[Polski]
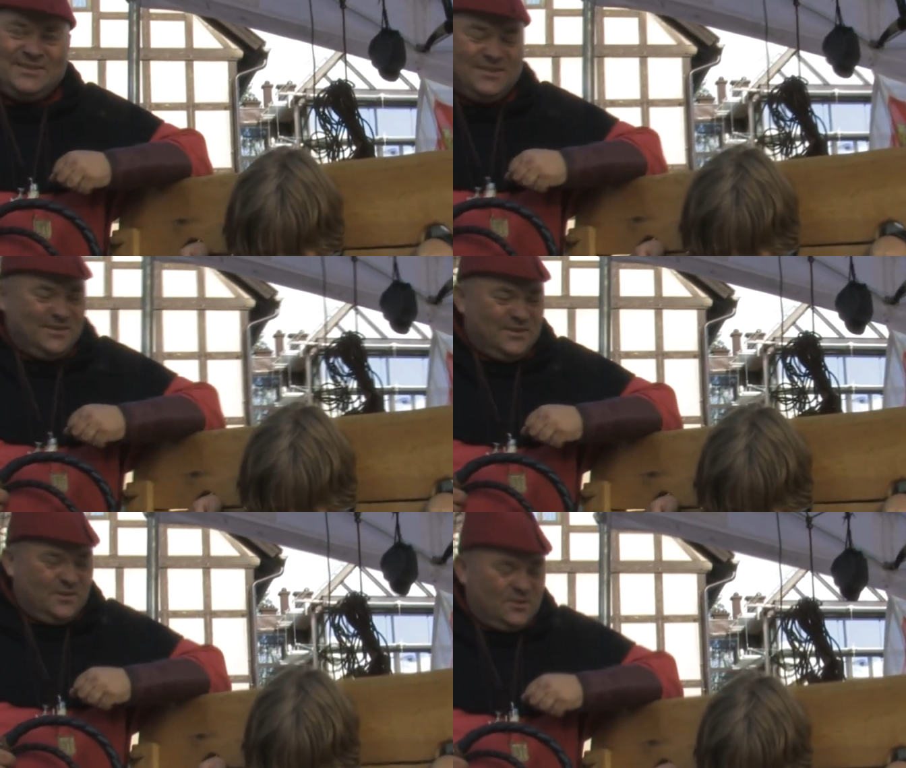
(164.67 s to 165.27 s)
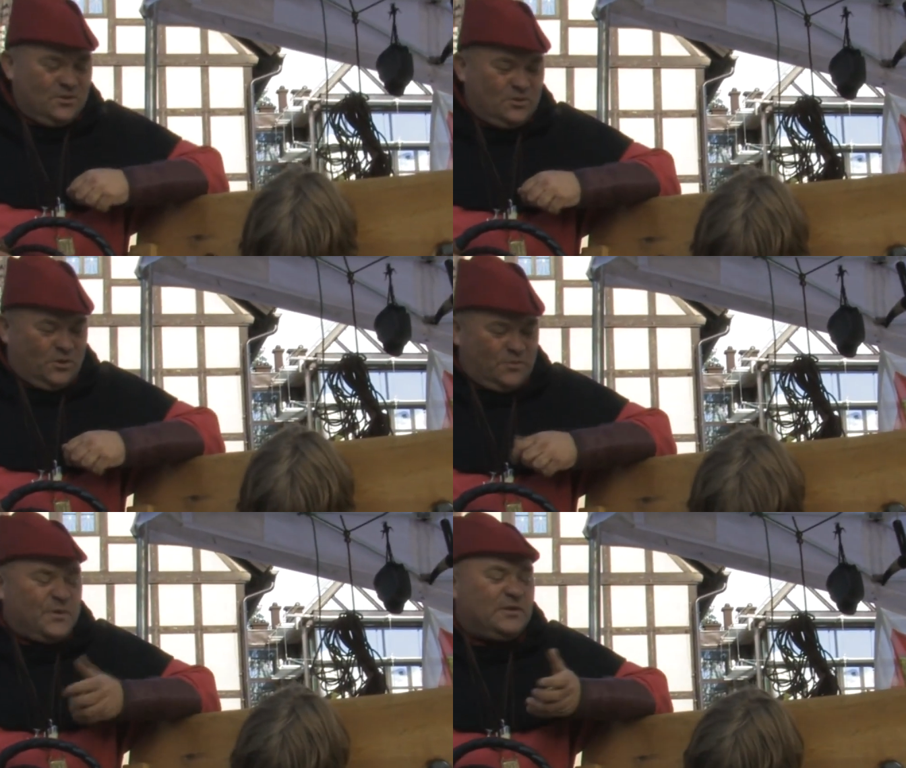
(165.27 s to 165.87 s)
E,
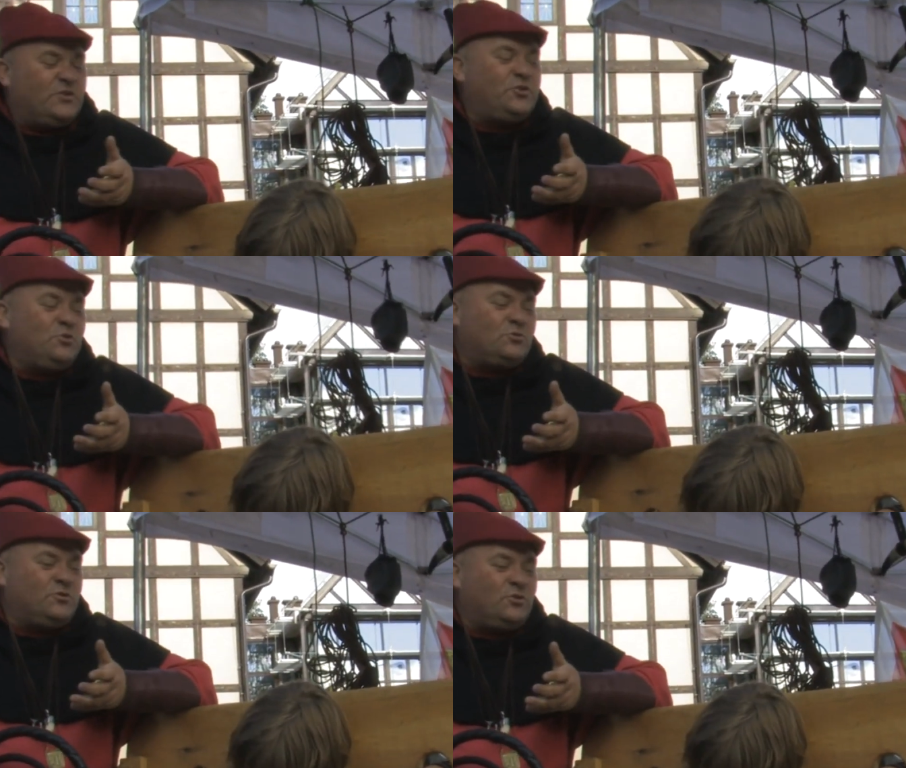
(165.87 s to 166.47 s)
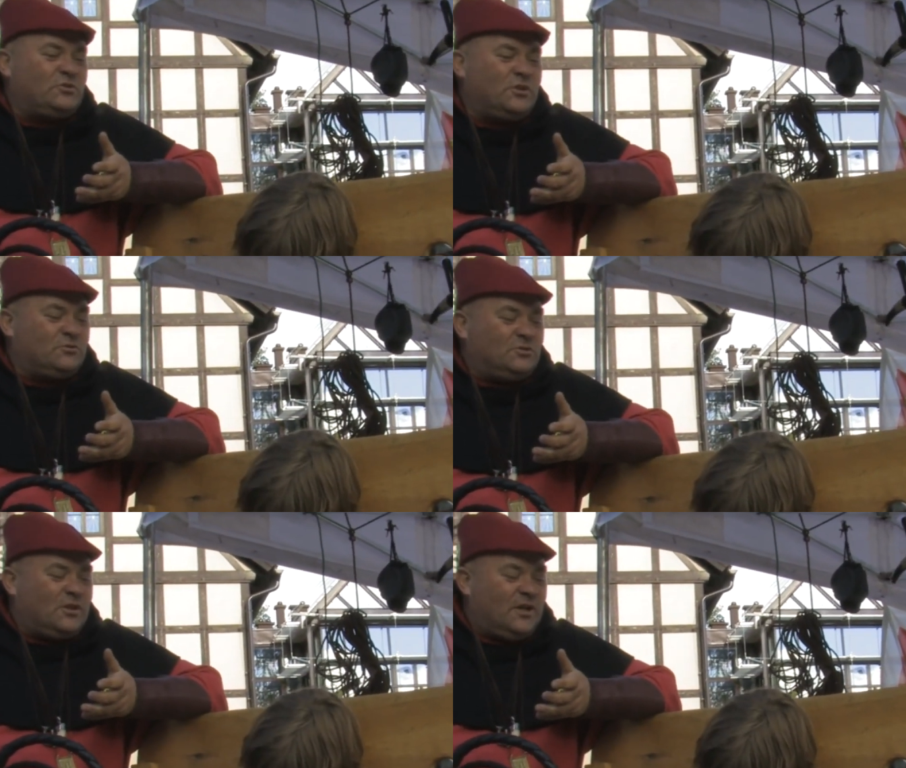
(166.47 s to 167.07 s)
no impreza jeszcze jutro jest o 4,
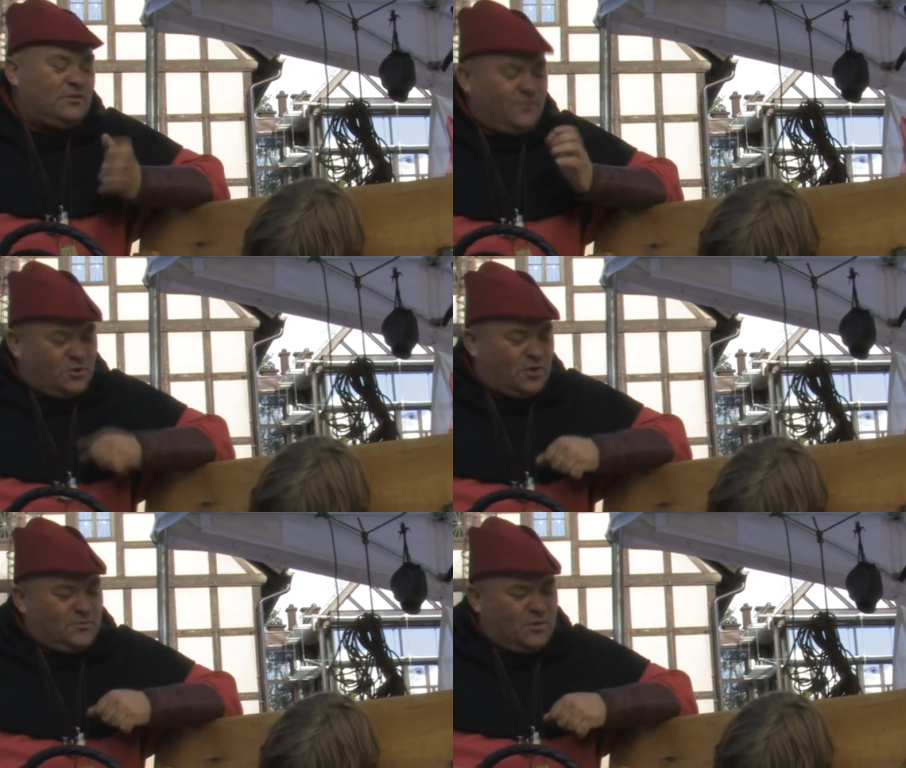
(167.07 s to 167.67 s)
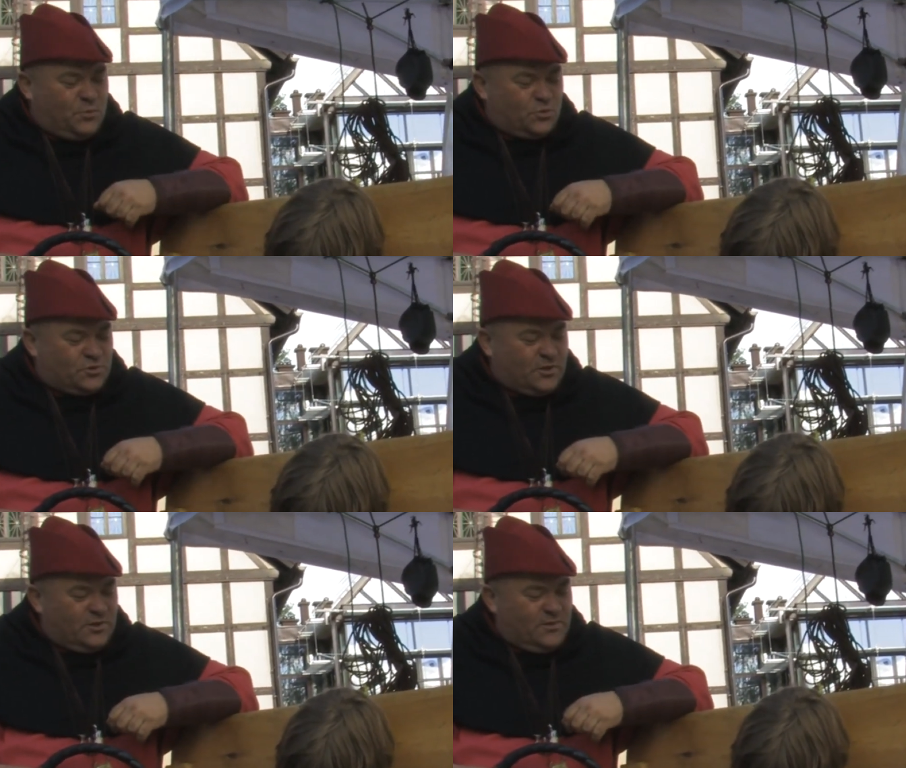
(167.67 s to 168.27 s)
14, wieczorem cię
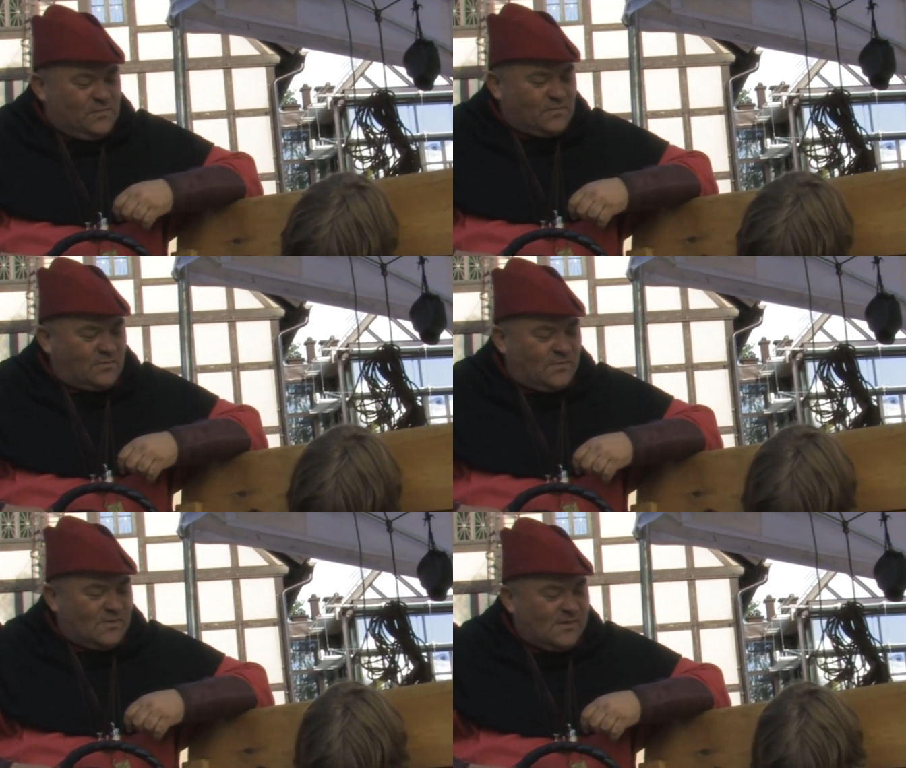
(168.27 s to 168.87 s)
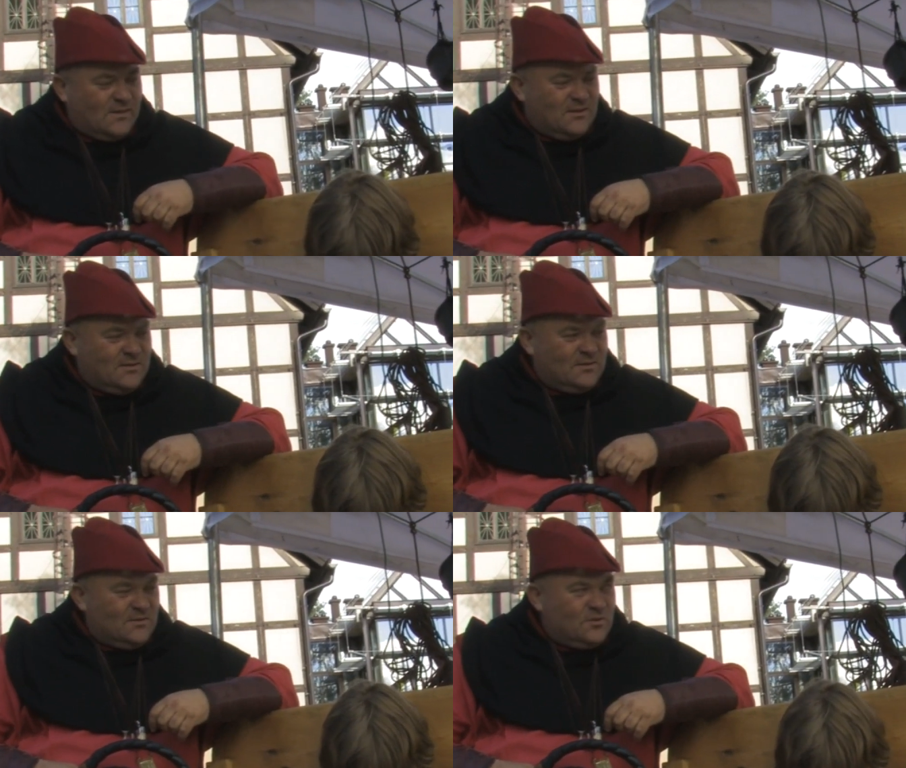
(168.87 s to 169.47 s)
puszczę. O matko.
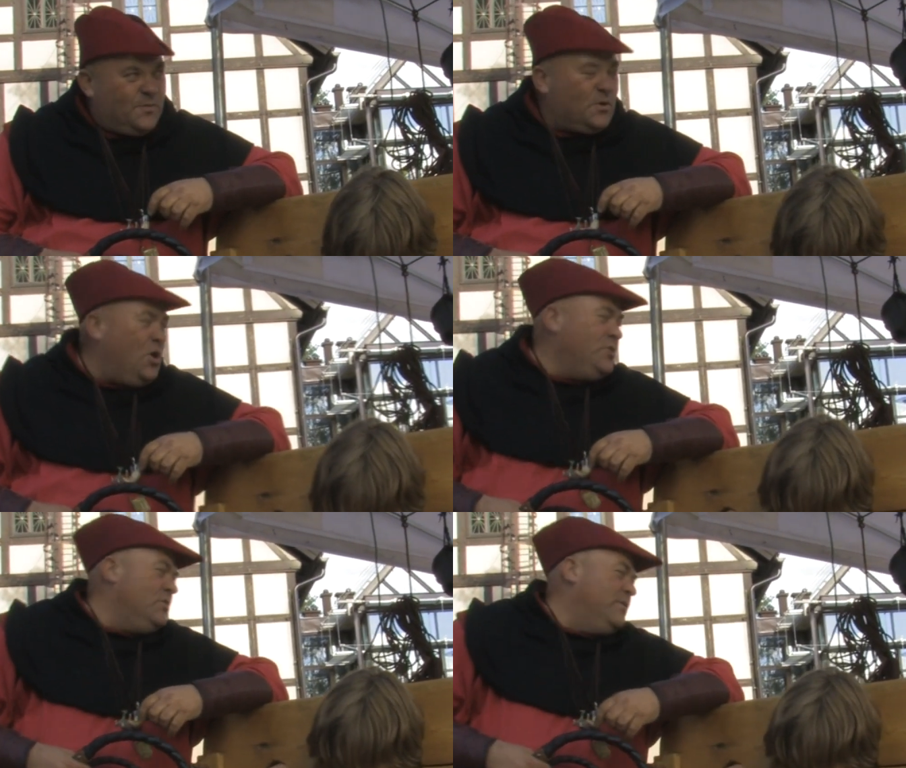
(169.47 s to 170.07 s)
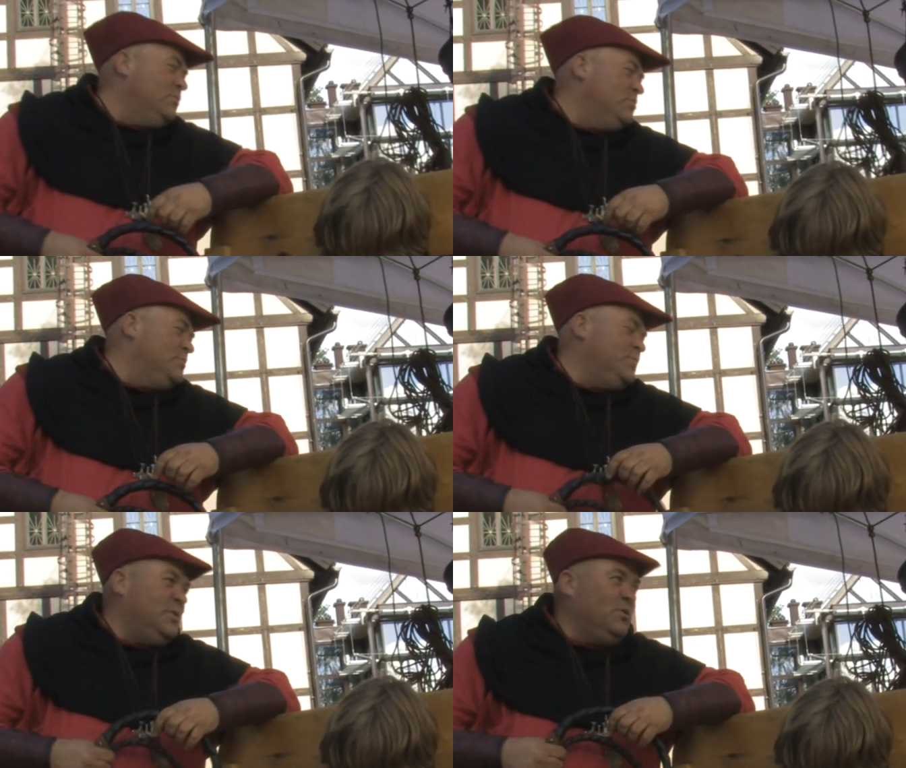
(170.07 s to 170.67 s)
Spokojnie, roweru cię
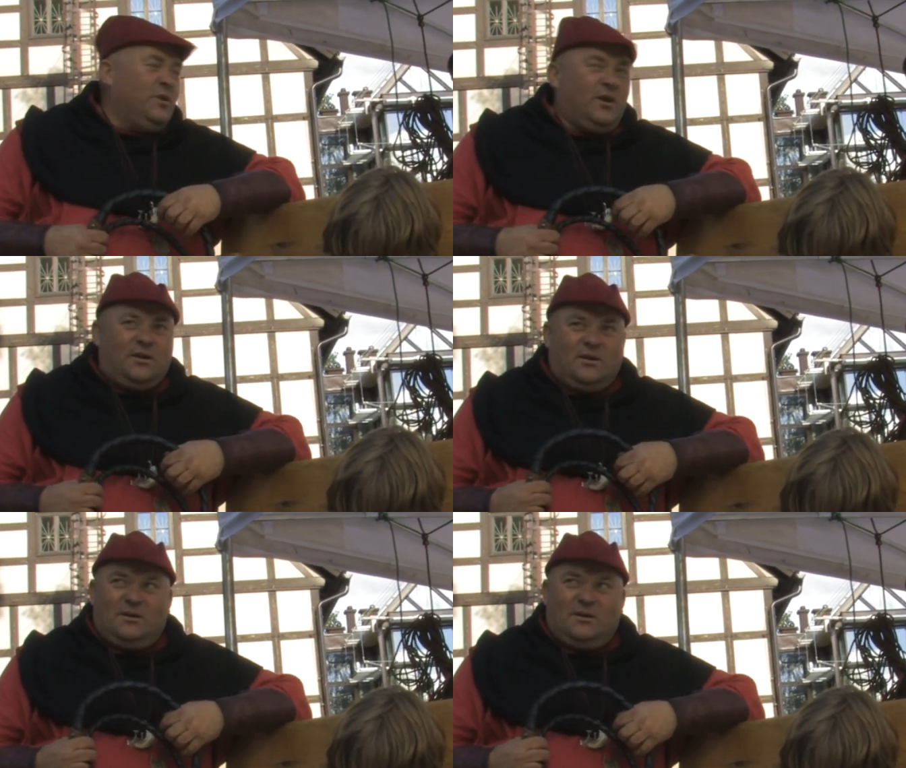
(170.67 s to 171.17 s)
przypilnuję.